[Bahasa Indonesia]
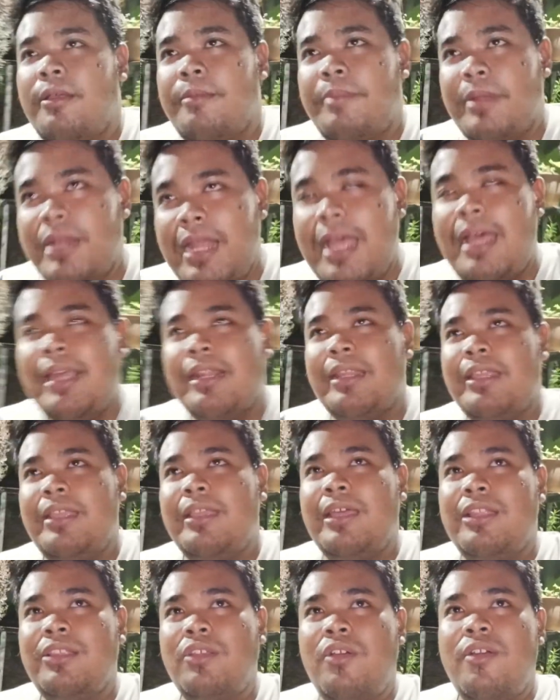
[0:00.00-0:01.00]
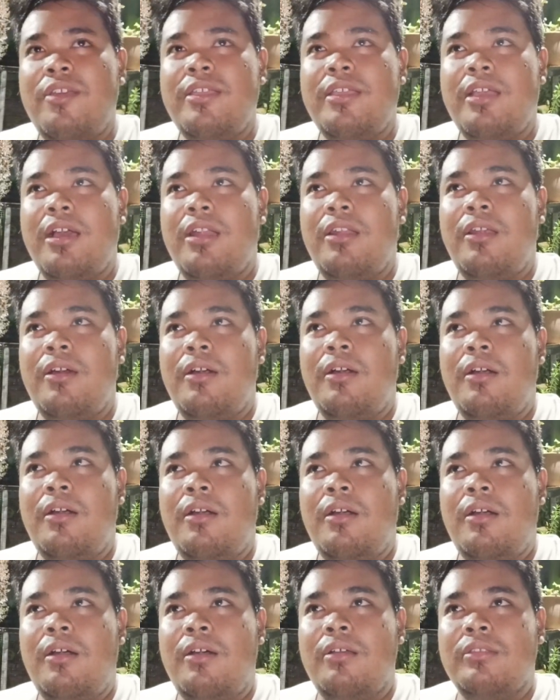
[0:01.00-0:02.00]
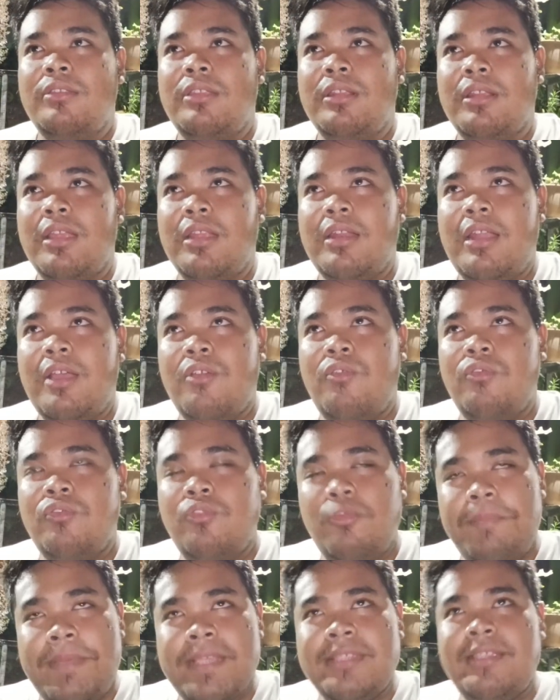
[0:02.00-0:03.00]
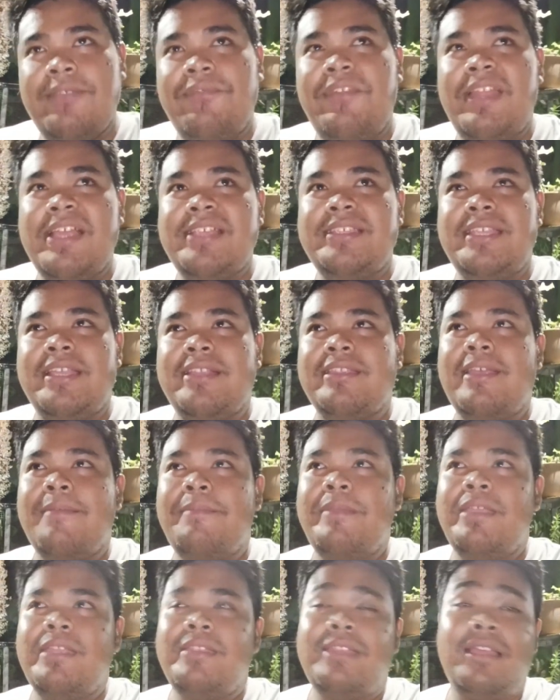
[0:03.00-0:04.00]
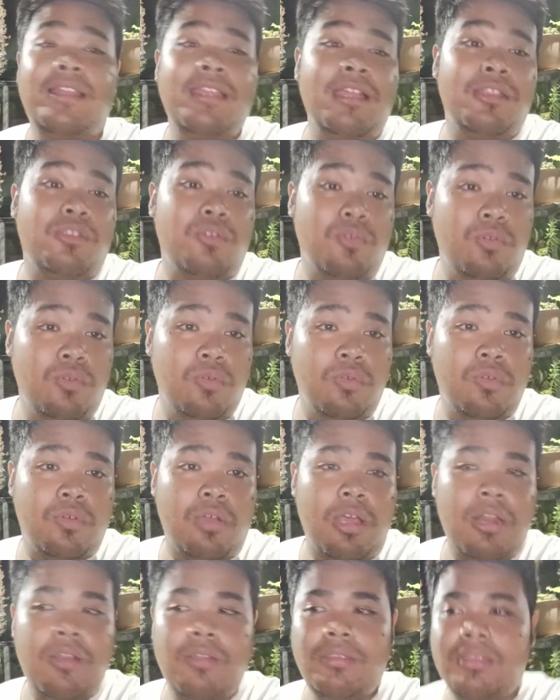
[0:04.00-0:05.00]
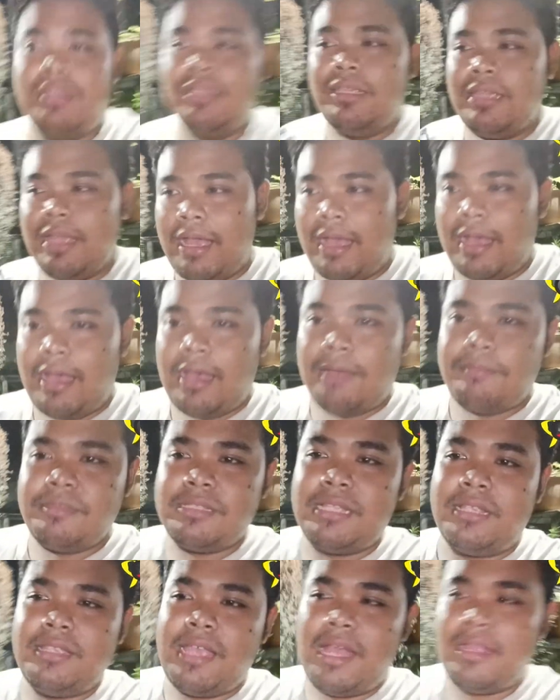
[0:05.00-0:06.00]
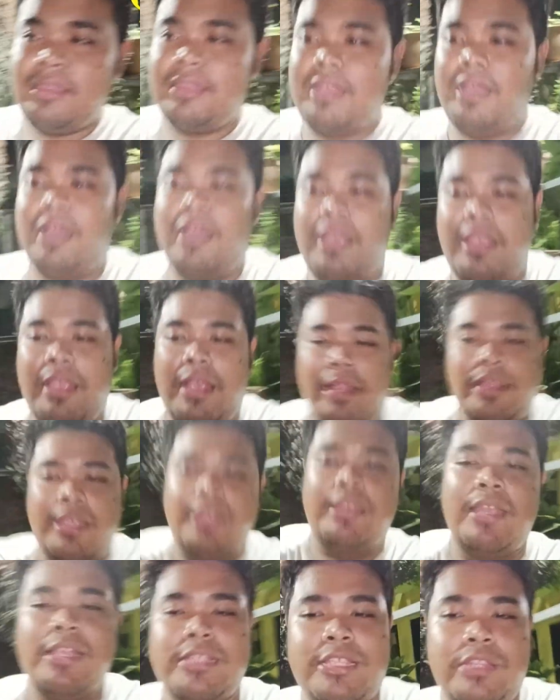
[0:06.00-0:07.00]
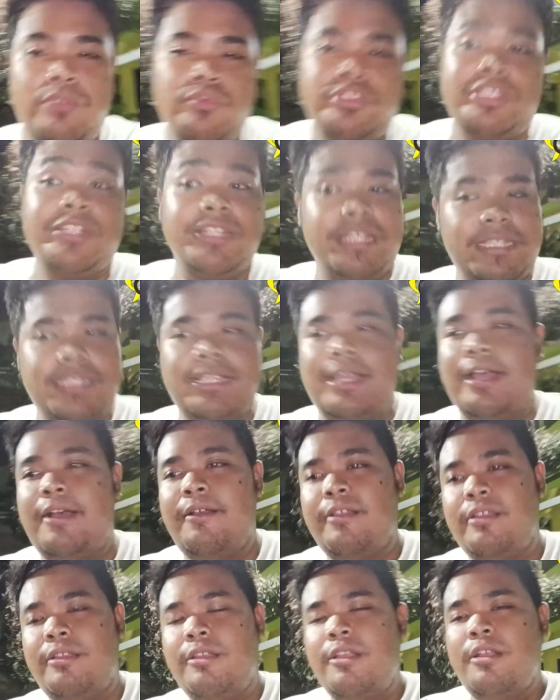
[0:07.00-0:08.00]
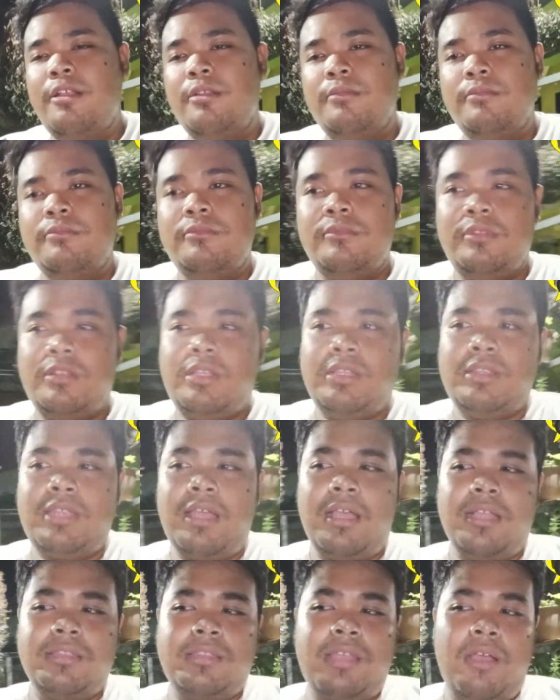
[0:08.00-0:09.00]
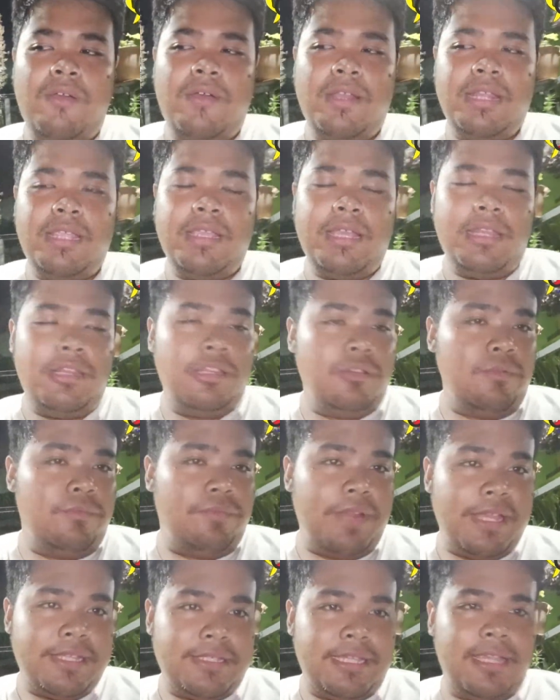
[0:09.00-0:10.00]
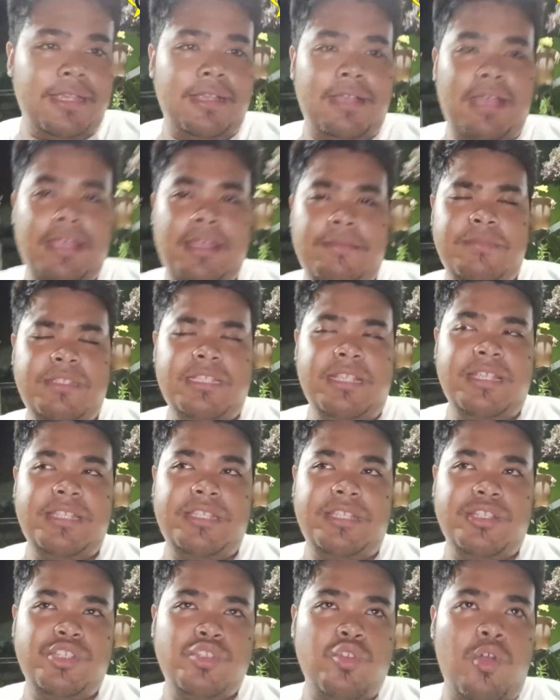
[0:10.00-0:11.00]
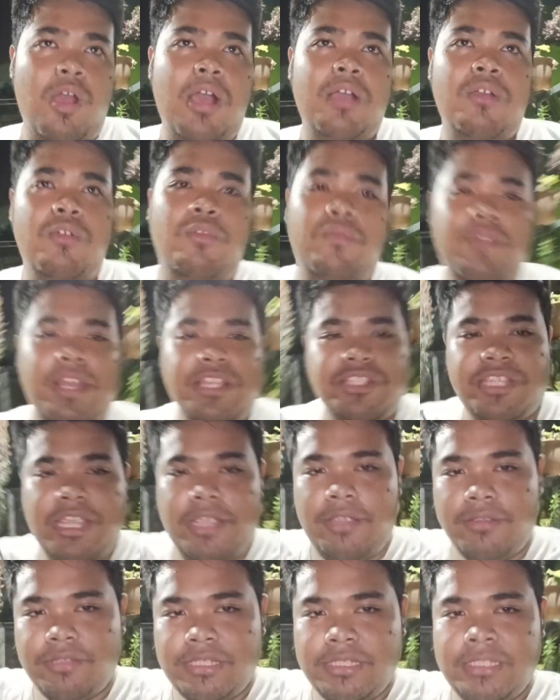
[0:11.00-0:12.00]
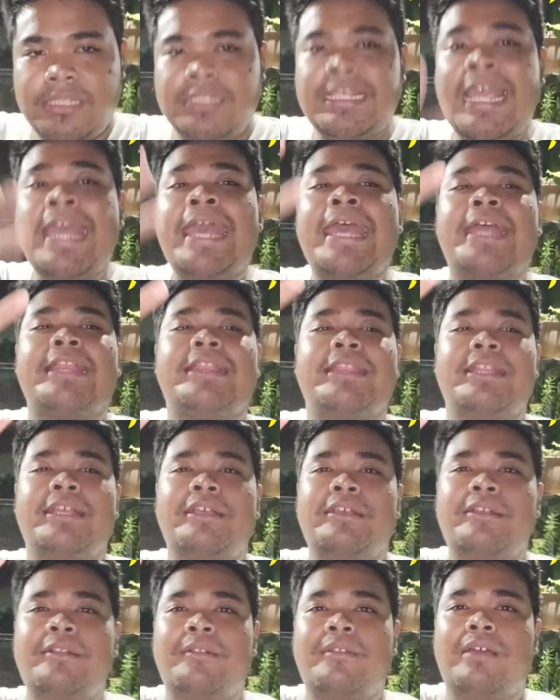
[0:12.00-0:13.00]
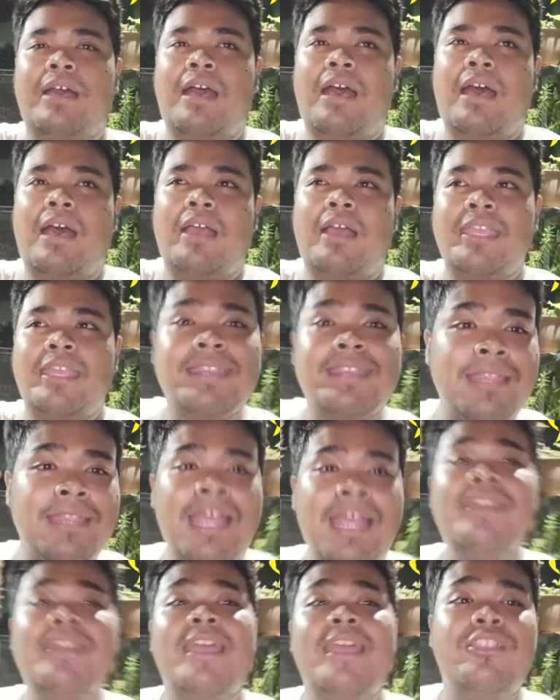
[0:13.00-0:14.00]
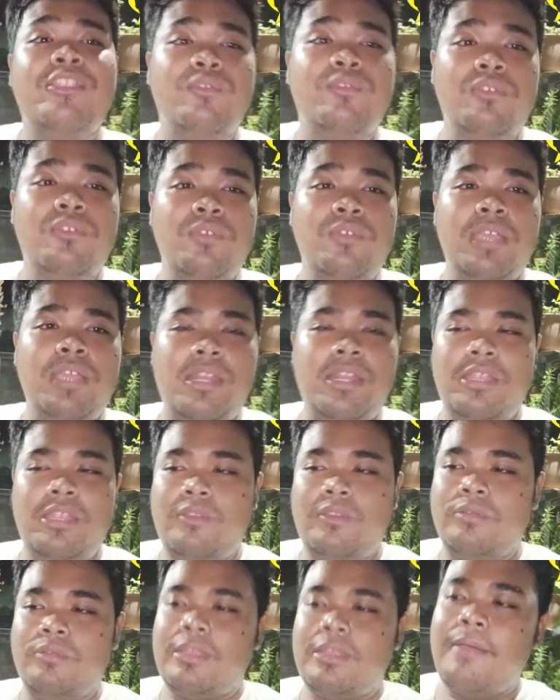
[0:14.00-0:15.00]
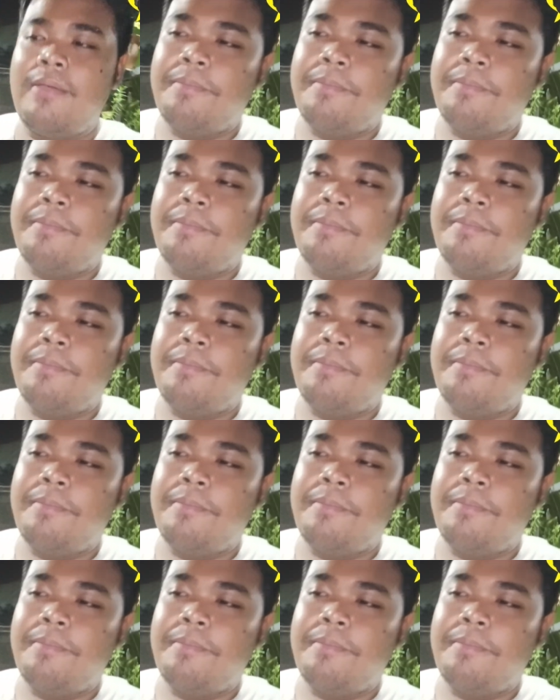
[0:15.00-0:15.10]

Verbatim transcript: Benar, ikan koi kalau terkena kutu pasti flashing, tapi kita lihat dulu. Kalau dia misalnya ada ikan kita satu jenis ya, kita ketahuan ikan itu flashing, kayak misalnya jenis koaku flashing, set. Nah, kita tandai dulu ikan itu.